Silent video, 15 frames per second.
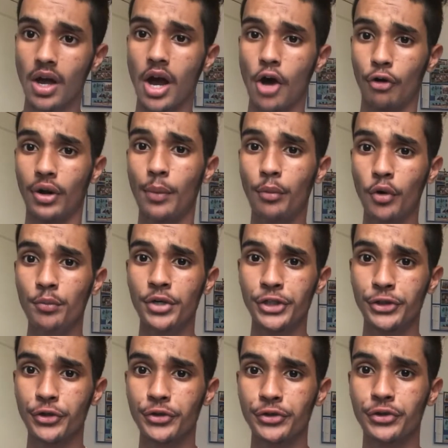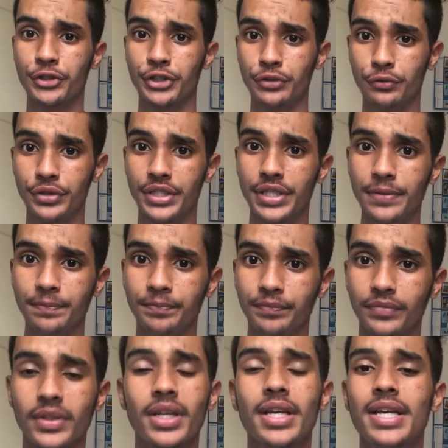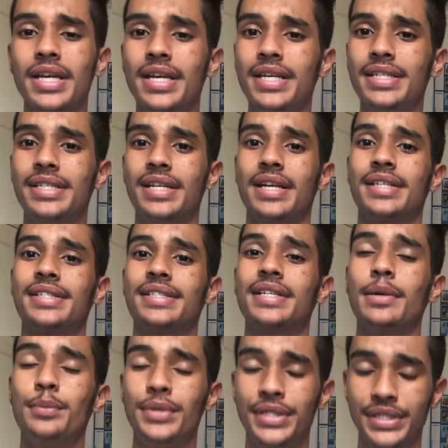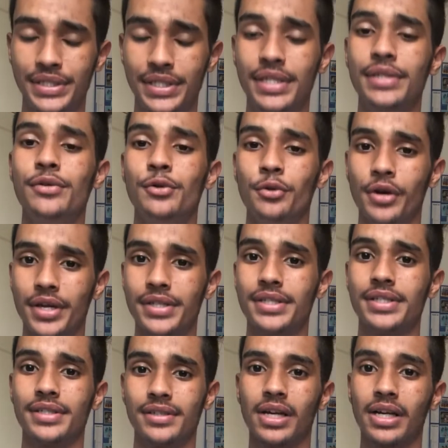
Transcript: Alors, la première chose que j'ai notée, c'est la simplicité de l'OS.